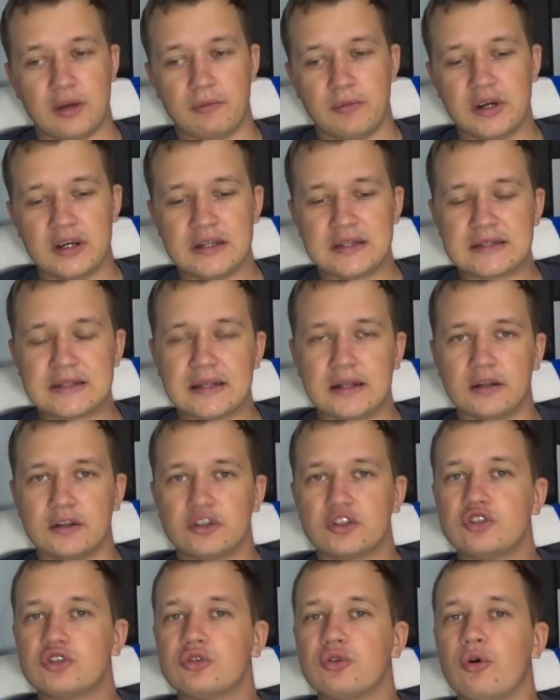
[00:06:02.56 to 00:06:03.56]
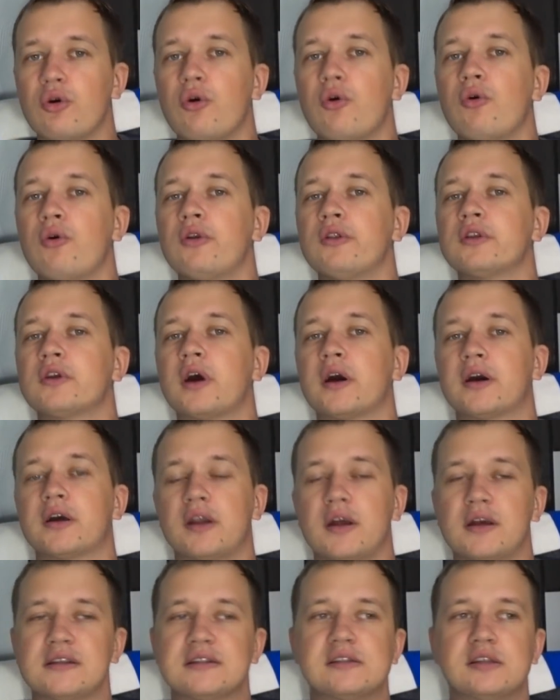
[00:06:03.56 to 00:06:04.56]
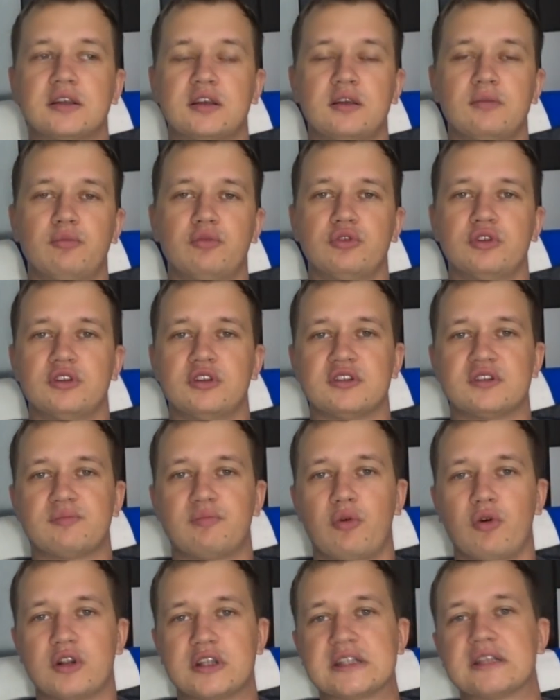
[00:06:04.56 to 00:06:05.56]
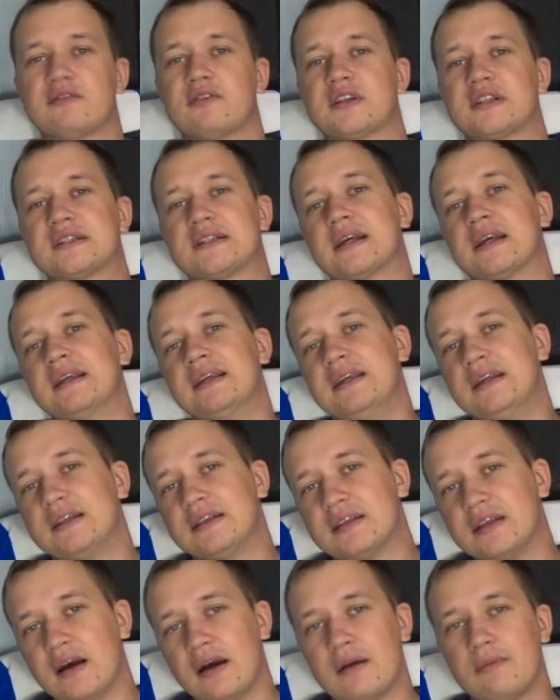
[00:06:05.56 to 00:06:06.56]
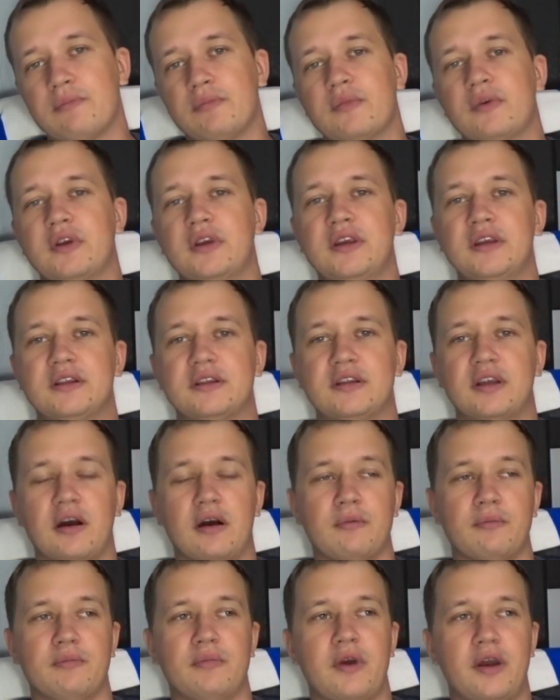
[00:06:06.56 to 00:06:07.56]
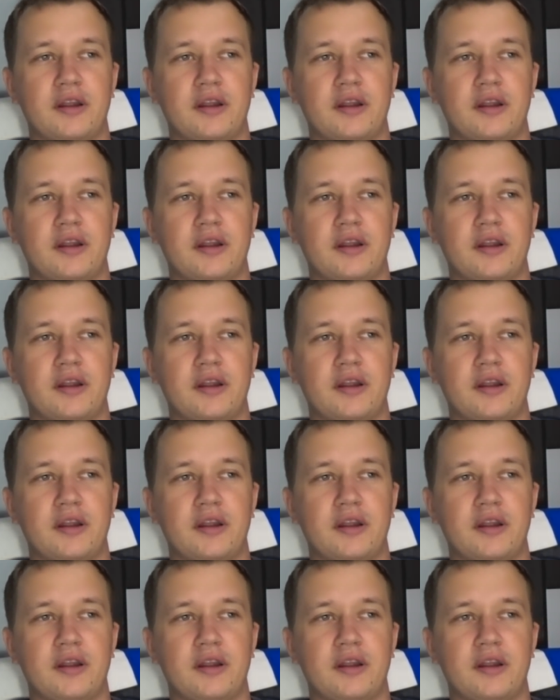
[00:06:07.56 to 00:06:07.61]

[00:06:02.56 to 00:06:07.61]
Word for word: мысль, что он как раз-таки будет использоваться и там, и там.